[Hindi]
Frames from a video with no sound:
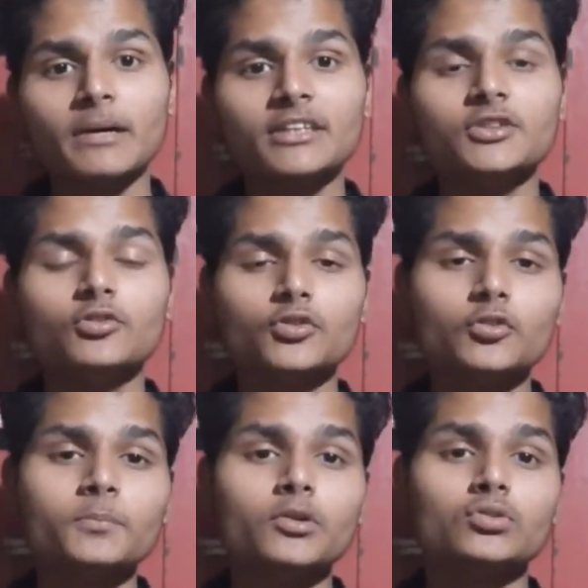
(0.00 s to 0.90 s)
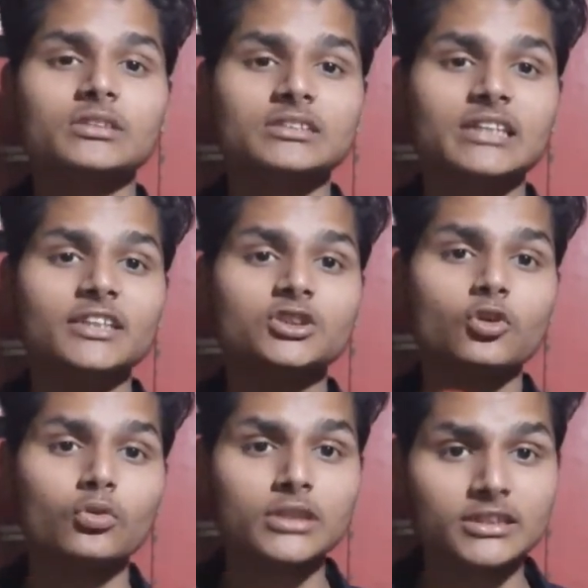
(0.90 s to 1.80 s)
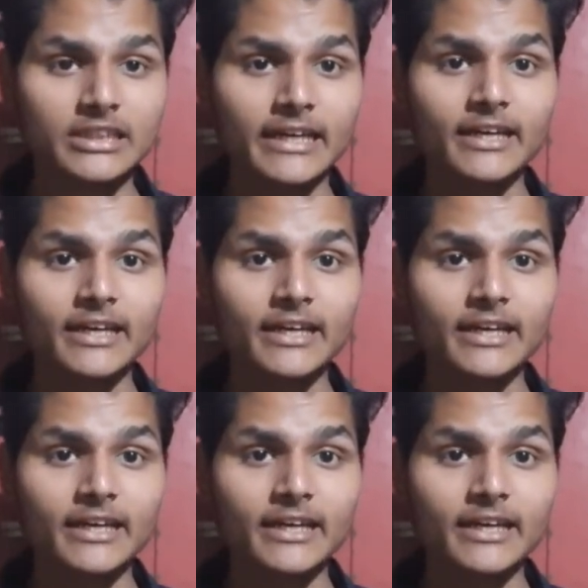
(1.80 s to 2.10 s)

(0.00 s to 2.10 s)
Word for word: बाद यूट्यूब भी उसका साथ छोड़ देता